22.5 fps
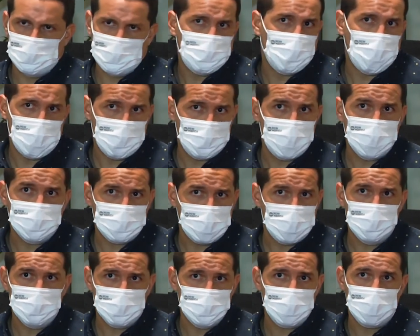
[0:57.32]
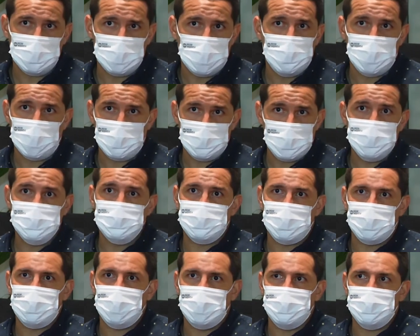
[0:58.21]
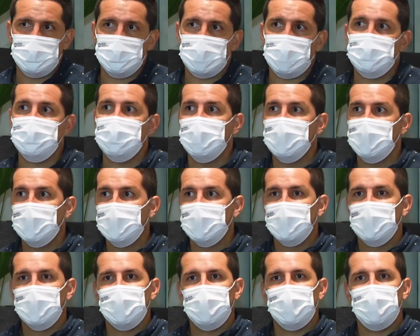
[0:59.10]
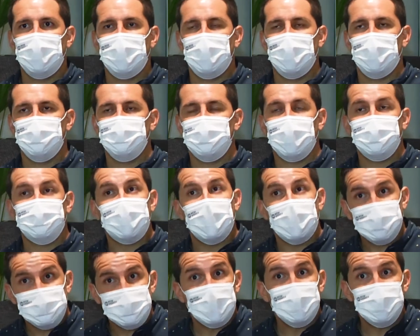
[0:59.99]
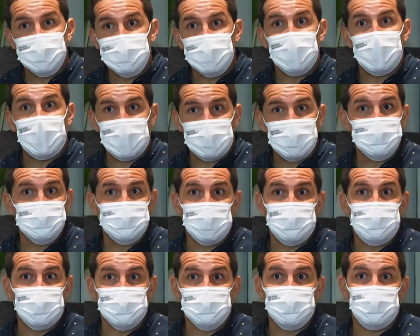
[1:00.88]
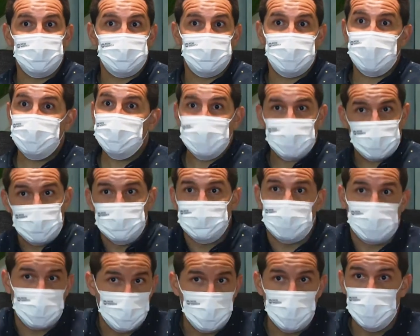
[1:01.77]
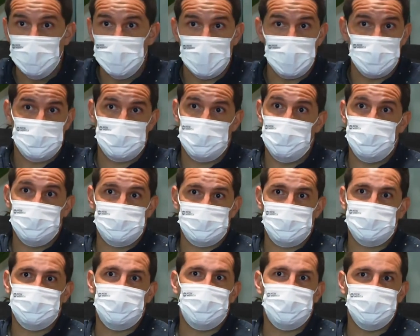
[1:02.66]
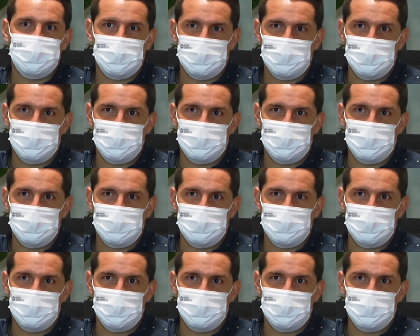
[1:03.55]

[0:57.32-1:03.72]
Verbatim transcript: todavía seguimos siendo provincias, la verdad, eh, detectan áreas de oportunidad y contribuyen con los sectores